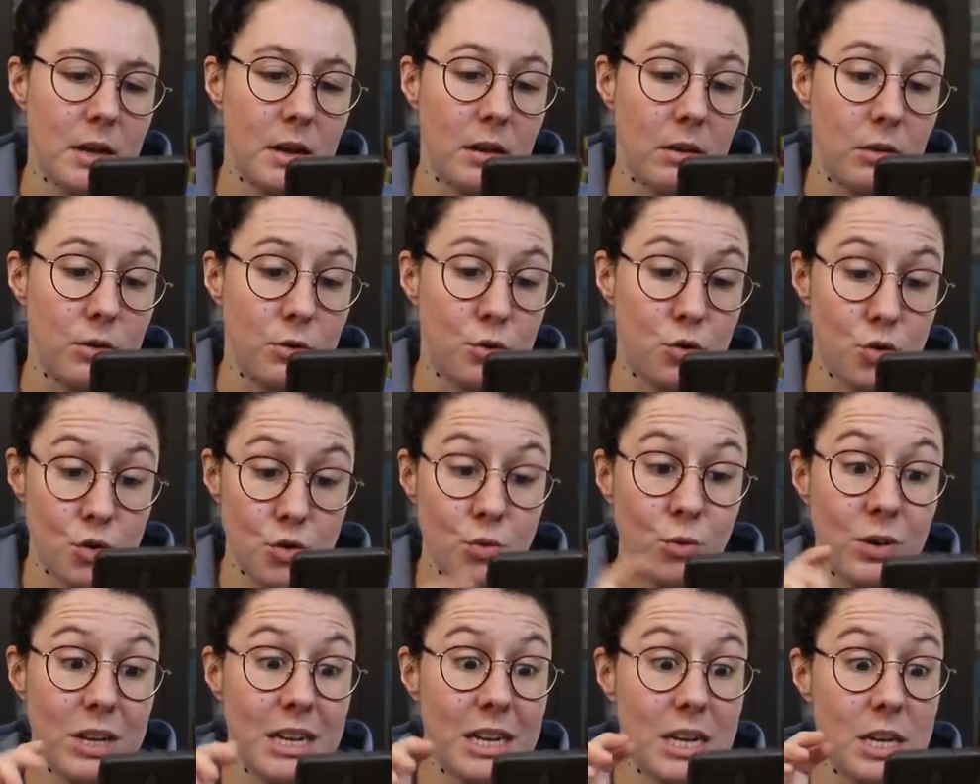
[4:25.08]
Euh, ce
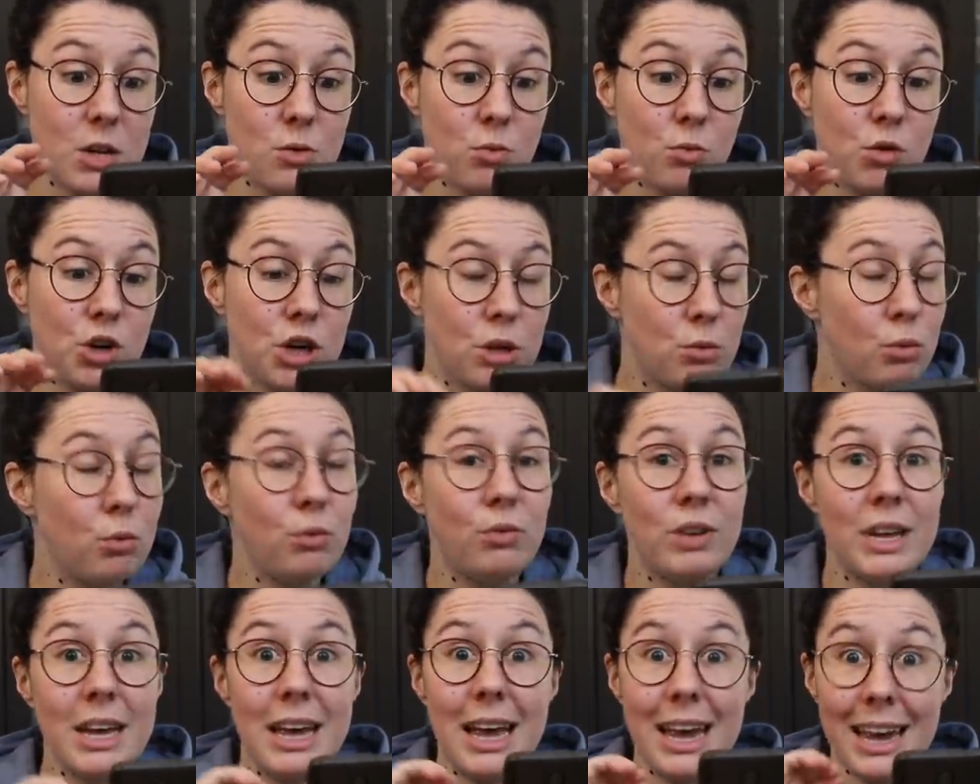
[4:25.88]
sont des questions que j'ai
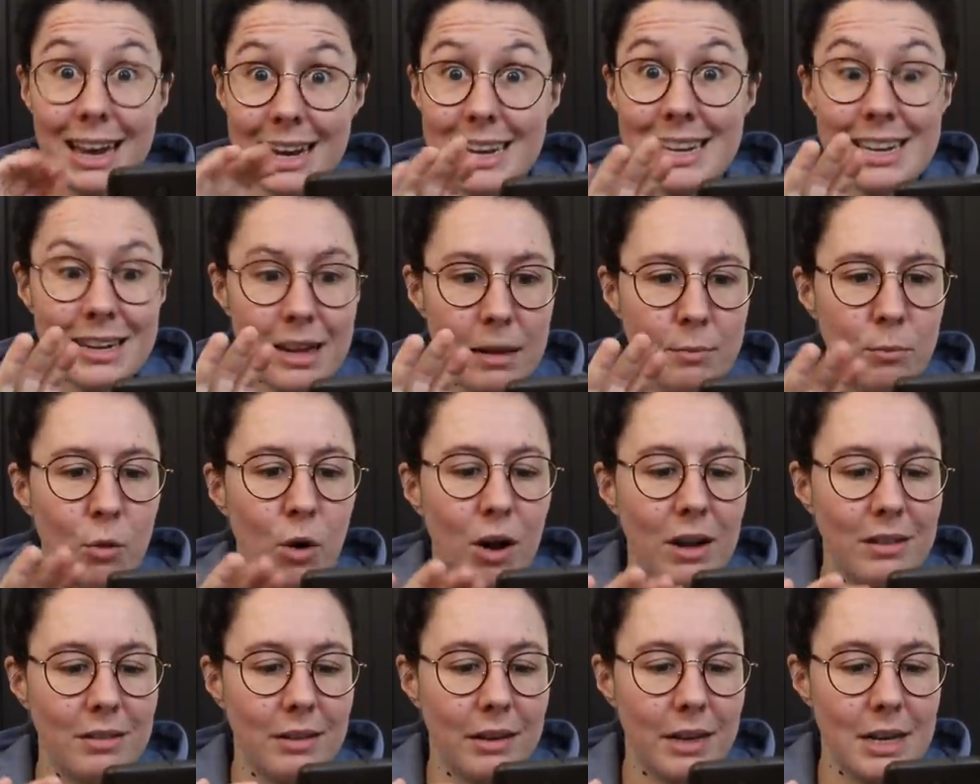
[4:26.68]
trouvées
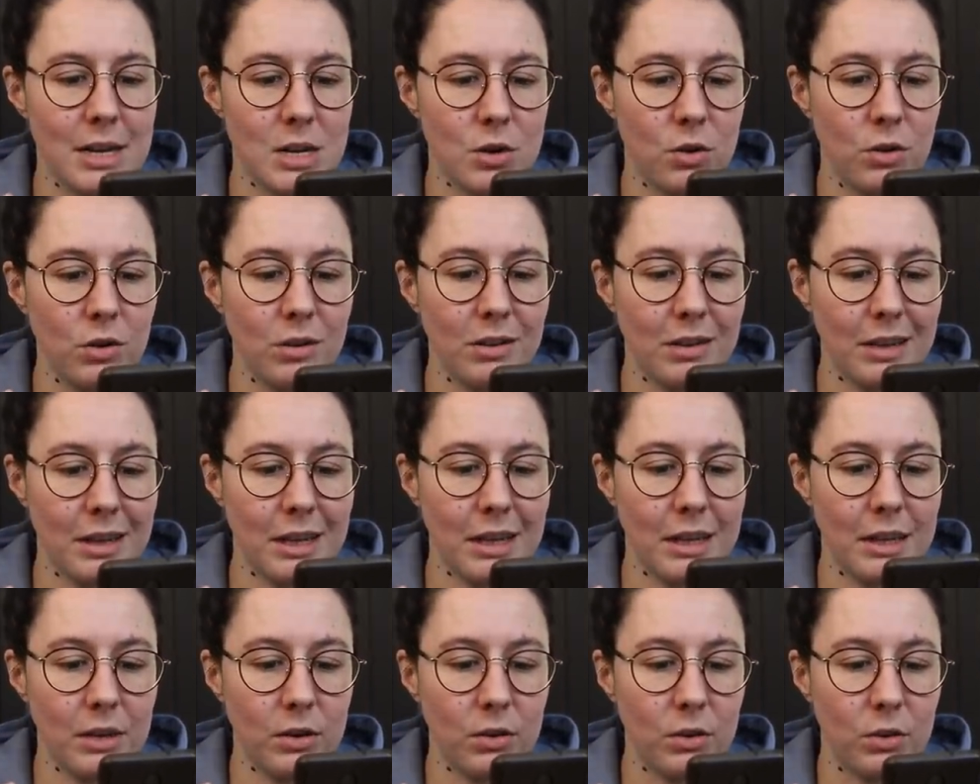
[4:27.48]
extrêmement intéressantes
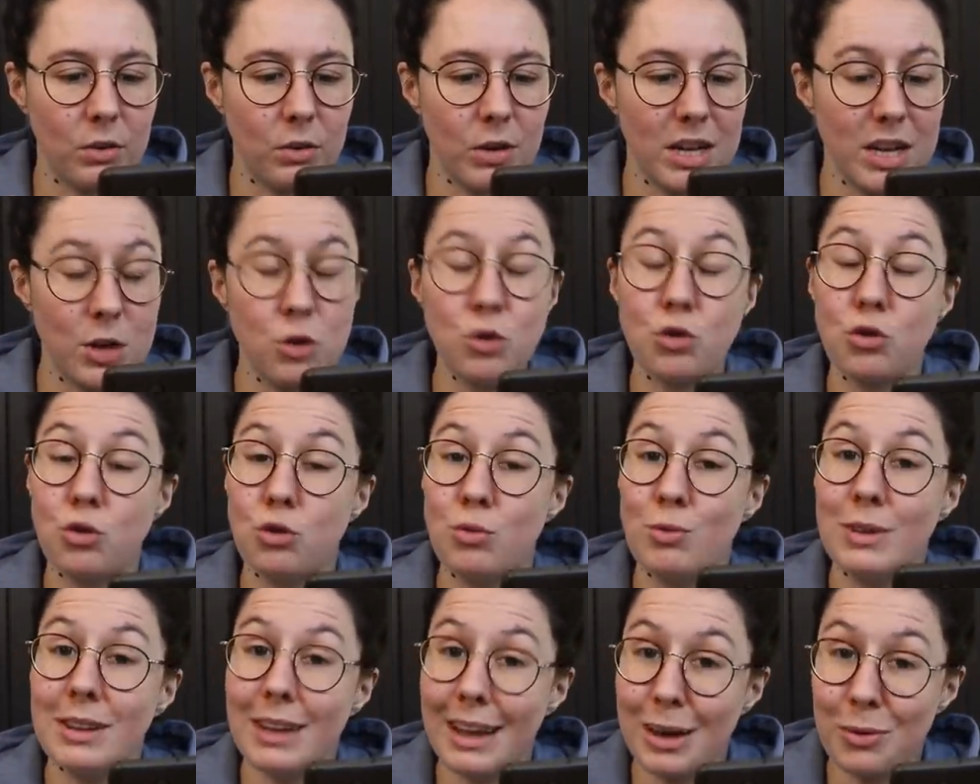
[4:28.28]
euh, et, que je
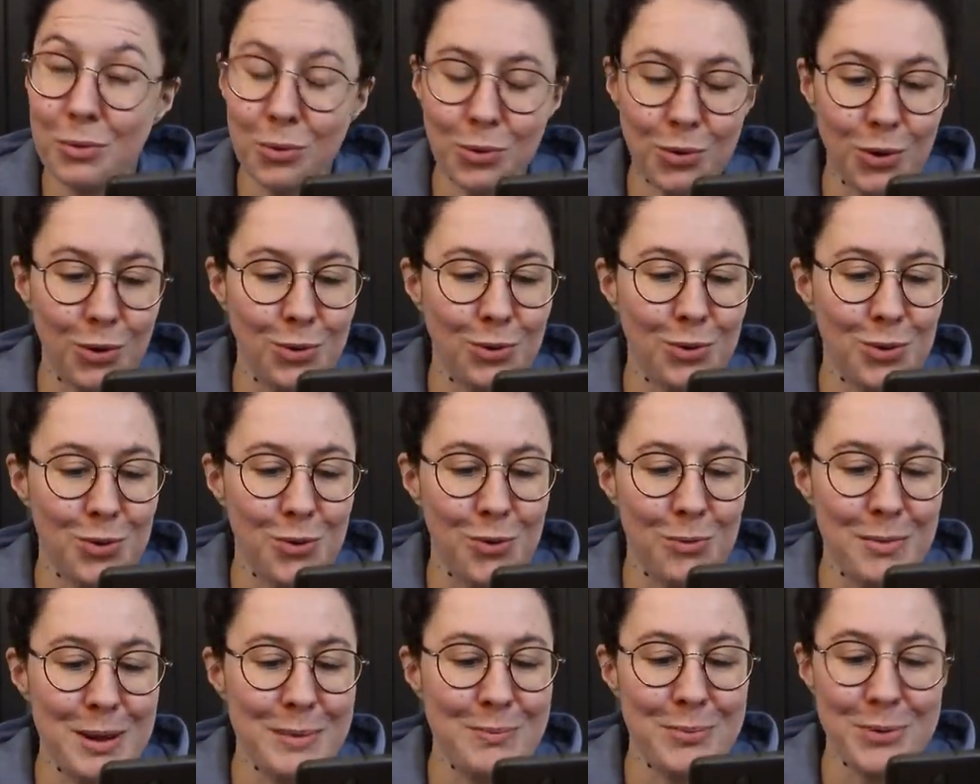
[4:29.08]
suis très contente
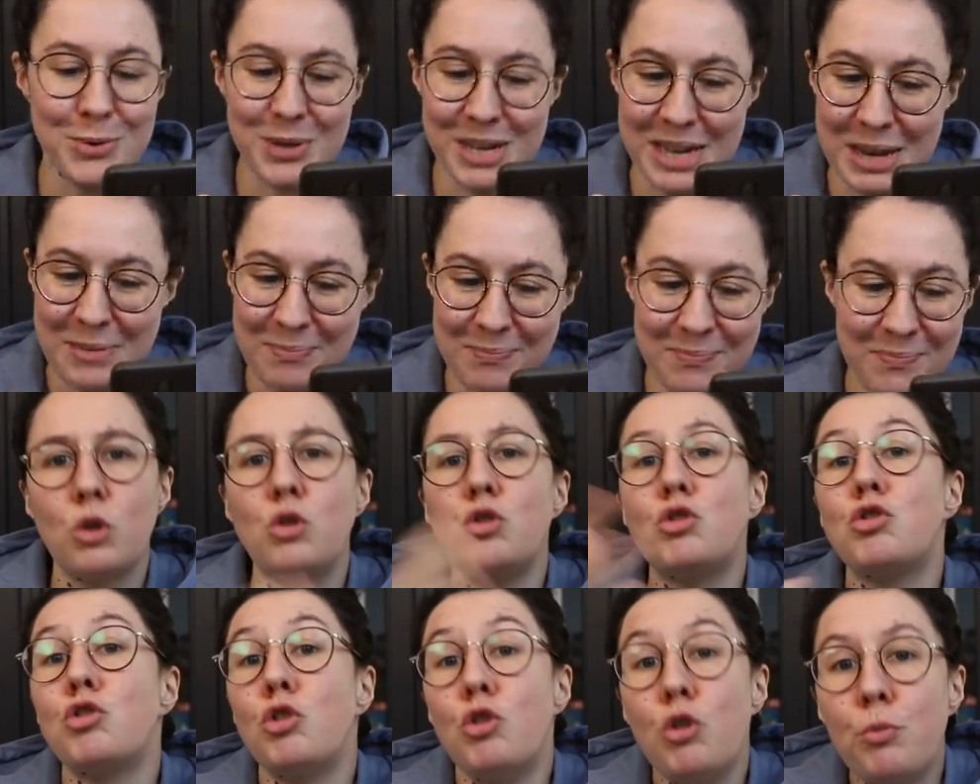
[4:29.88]
qu'on m'ait posées.
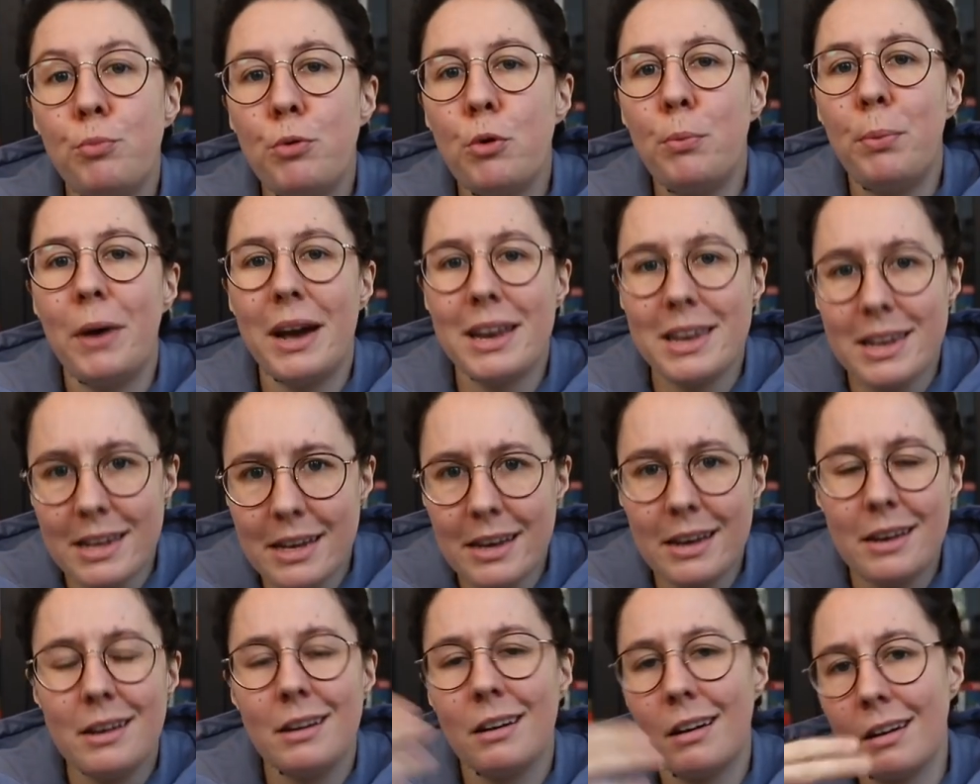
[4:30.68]
Je ne peux pas
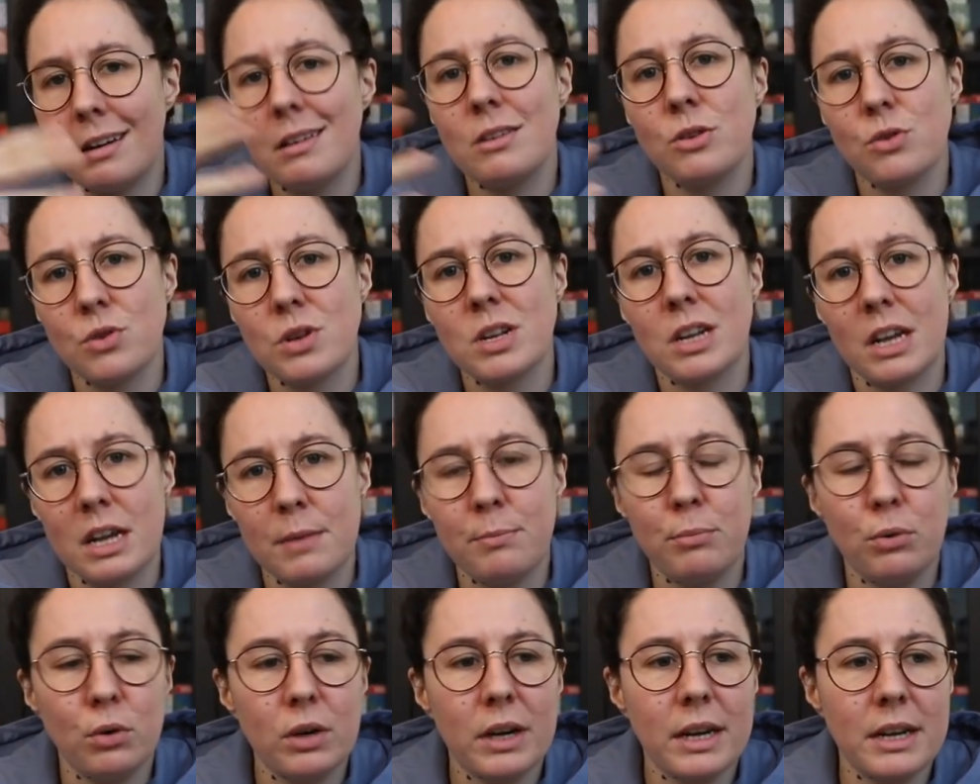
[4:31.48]
nier, hein, ce serait
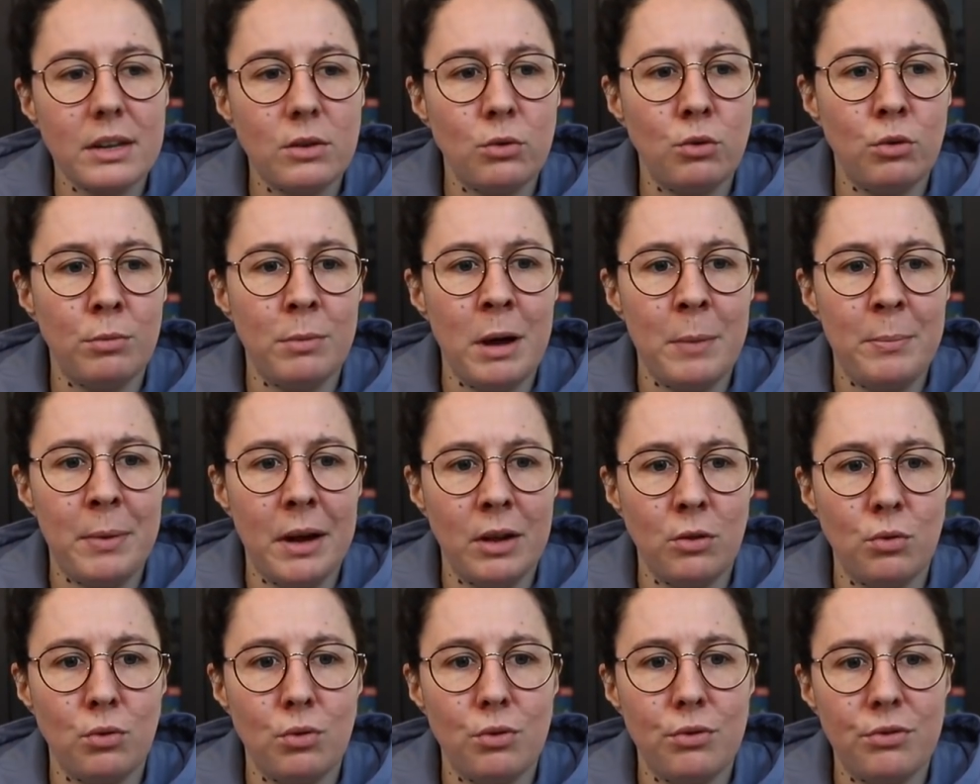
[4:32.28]
hypocrite de ma
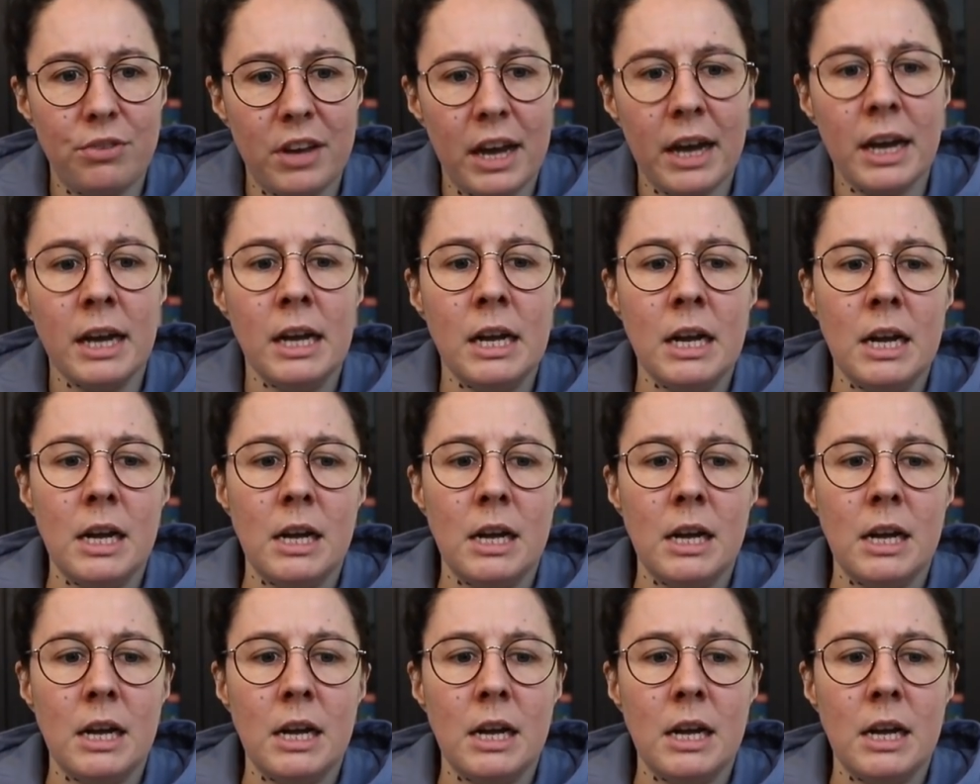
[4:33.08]
part de le faire,